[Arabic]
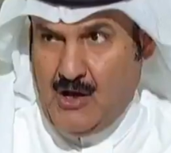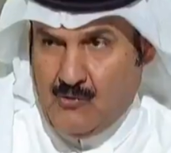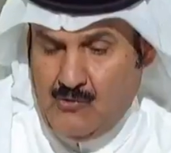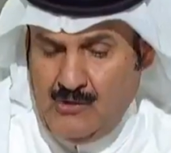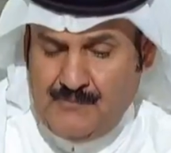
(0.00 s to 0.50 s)

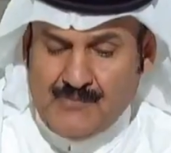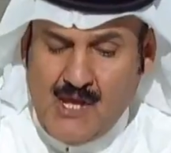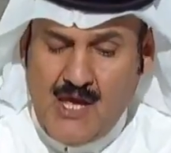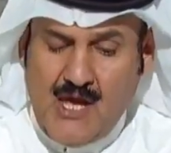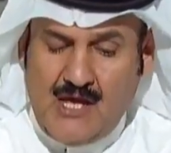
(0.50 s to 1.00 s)
أقول
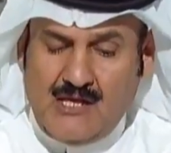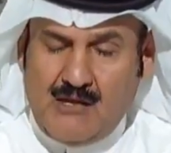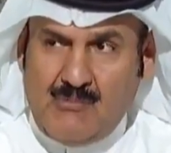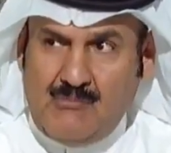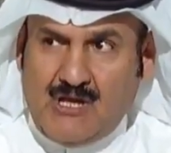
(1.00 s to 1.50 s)
أن
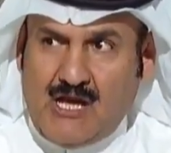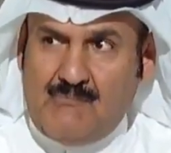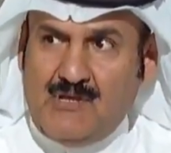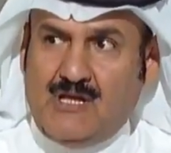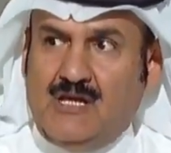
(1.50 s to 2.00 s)

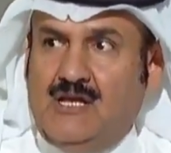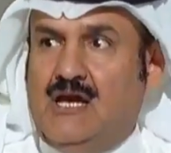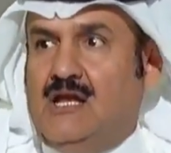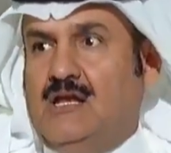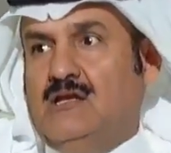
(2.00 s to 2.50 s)
المملكة من
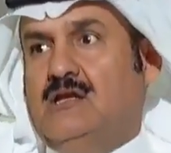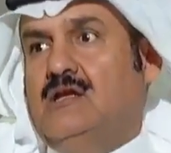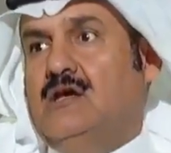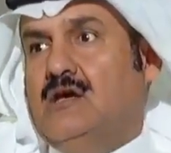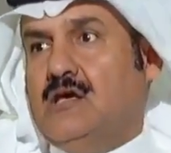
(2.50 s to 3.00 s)
خلال
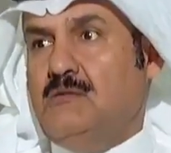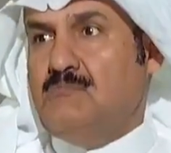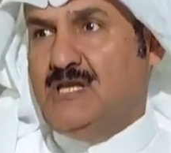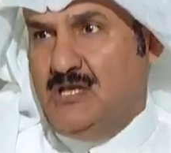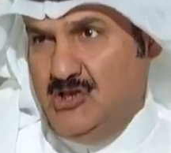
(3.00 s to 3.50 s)

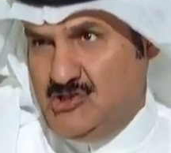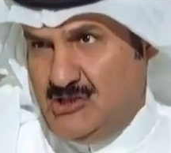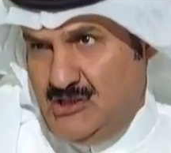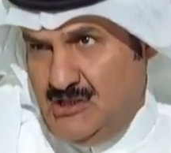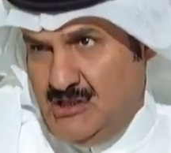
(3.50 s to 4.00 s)
قمة
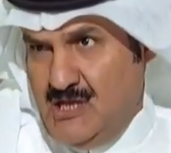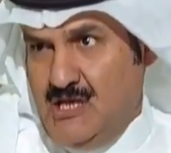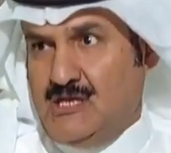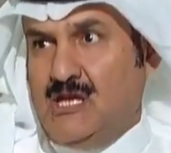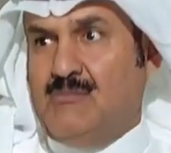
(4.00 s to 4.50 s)
العشرين
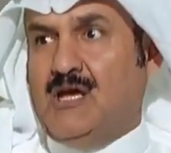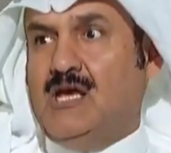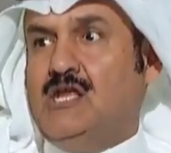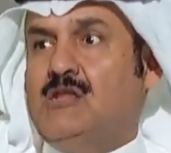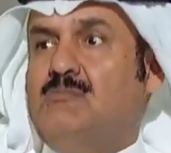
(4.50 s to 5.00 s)

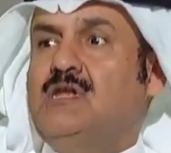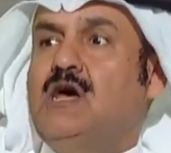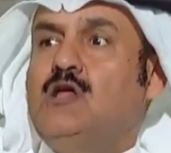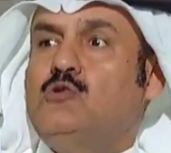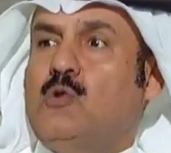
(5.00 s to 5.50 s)
تمكنت
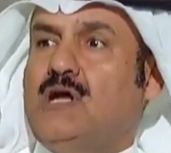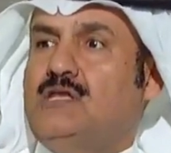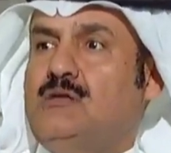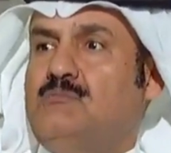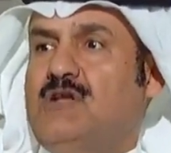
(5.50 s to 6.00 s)
من أن
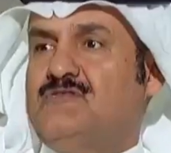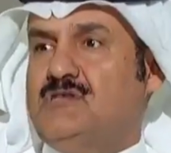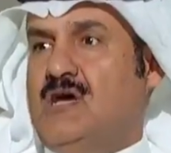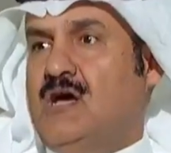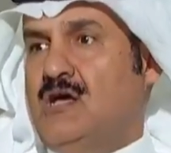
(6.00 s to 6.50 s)
تقدم
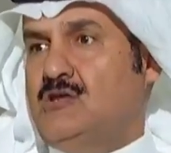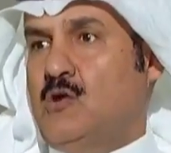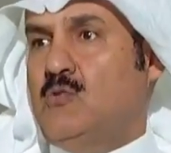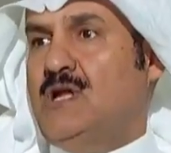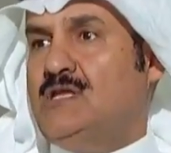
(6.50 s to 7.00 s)
نفسها
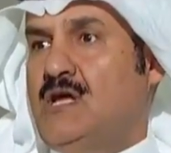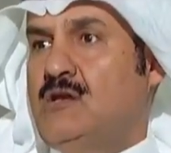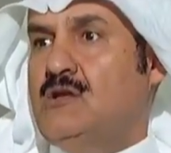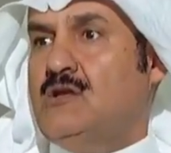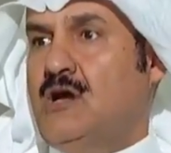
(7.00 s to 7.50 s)

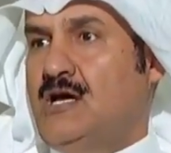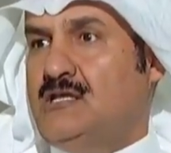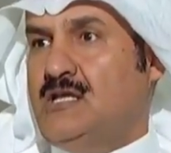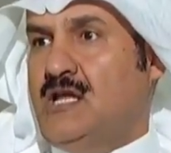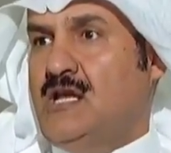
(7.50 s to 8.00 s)
دولة
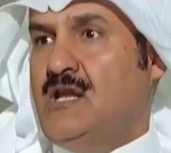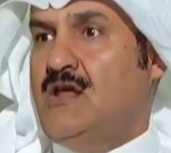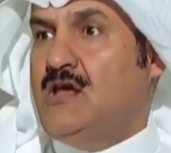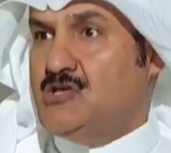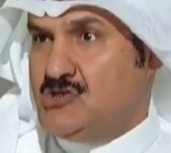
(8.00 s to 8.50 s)
رائدة
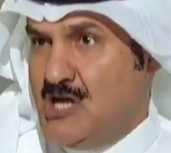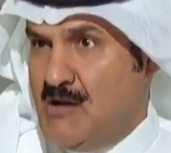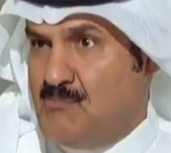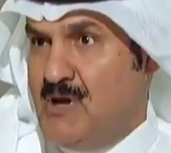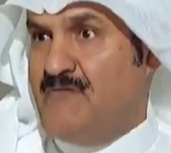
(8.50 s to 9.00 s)

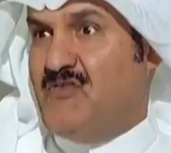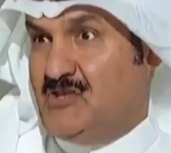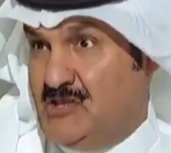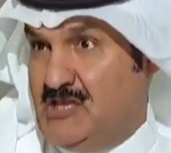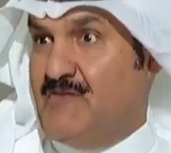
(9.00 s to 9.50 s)
شابة
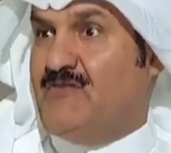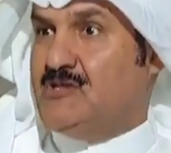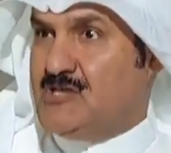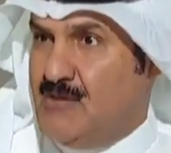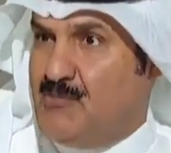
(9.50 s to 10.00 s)
فتية
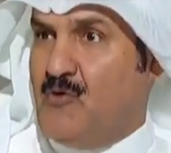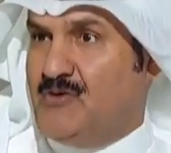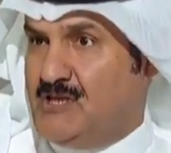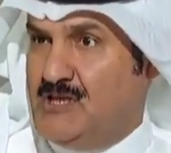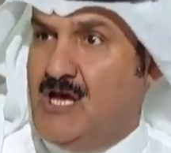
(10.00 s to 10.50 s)
شابة
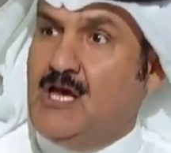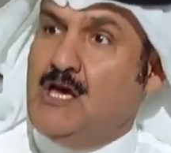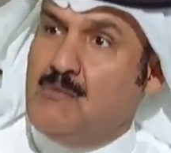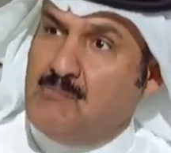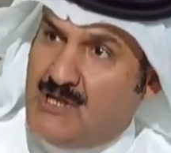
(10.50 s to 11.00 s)
وفتية
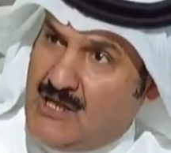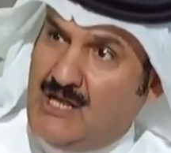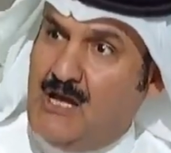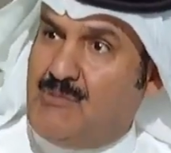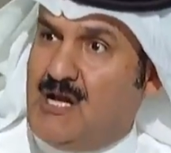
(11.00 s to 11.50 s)
من
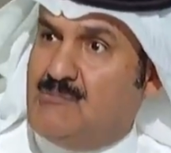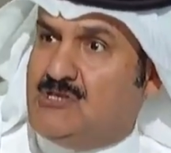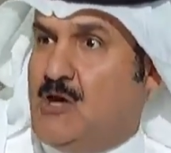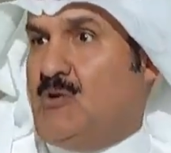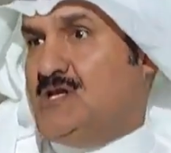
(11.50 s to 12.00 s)
خلال
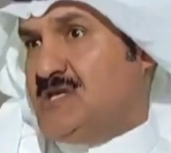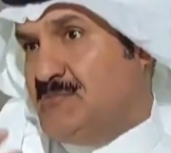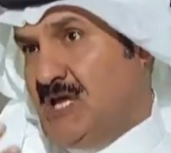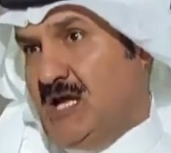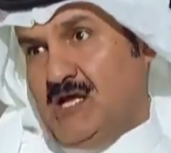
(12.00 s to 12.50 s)
برامجها وليس
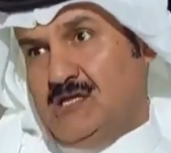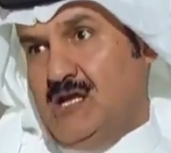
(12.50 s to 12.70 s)
من تاريخ